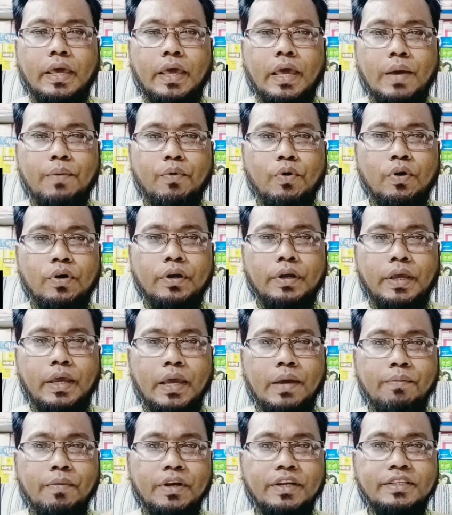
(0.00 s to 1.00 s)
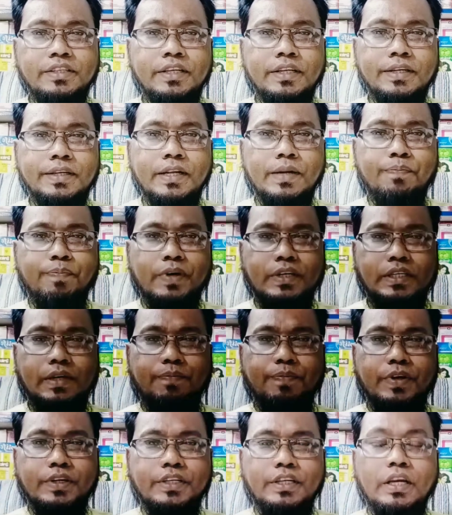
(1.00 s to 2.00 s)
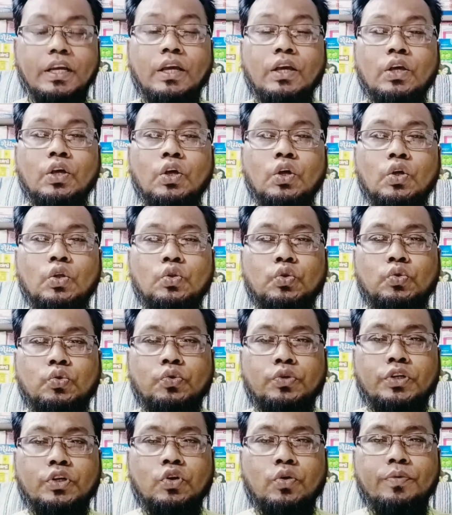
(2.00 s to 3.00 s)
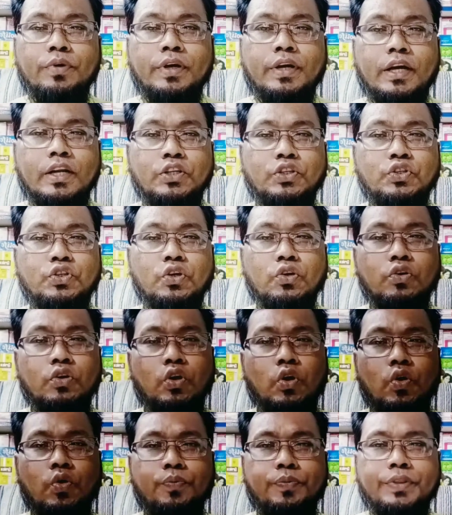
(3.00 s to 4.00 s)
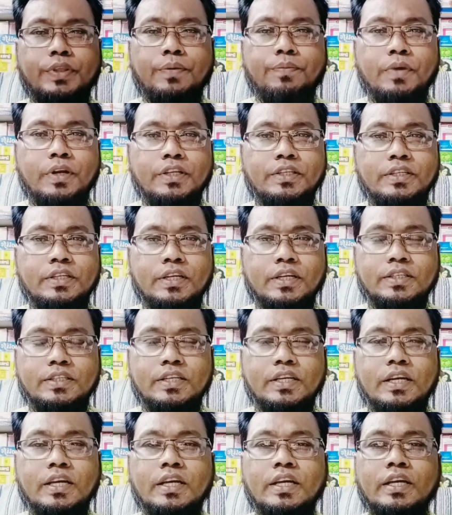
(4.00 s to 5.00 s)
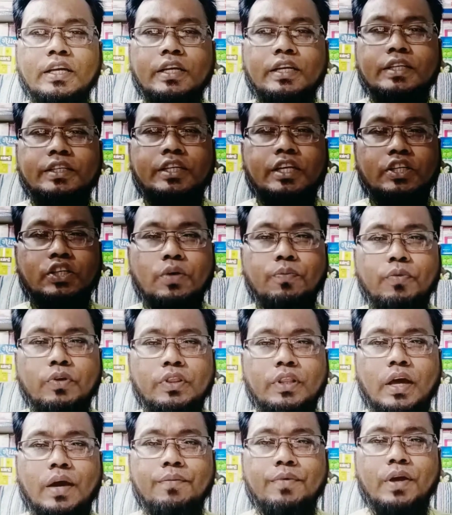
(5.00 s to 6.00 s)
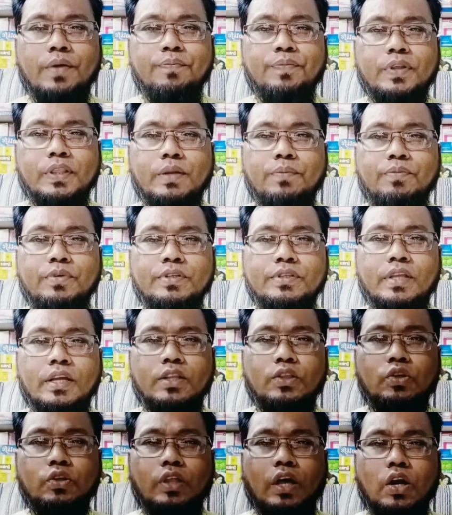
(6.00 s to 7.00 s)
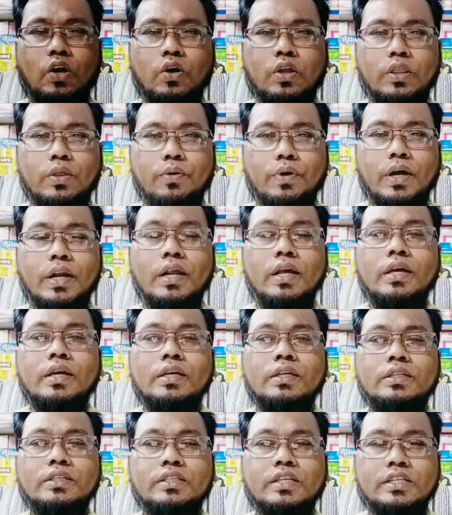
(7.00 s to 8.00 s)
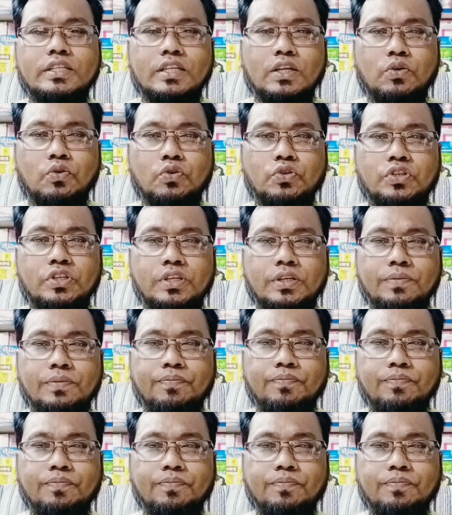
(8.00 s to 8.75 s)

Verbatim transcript: এবং এই মেডিসিনটির পাশাপাশি দুটি খুবই কার্যকরী হোমিওপ্যাথিক মেডিসিন আছে সে সম্বন্ধে আমি আপনাদের বিস্তারিত ধারণা দেওয়ার চেষ্টা করছি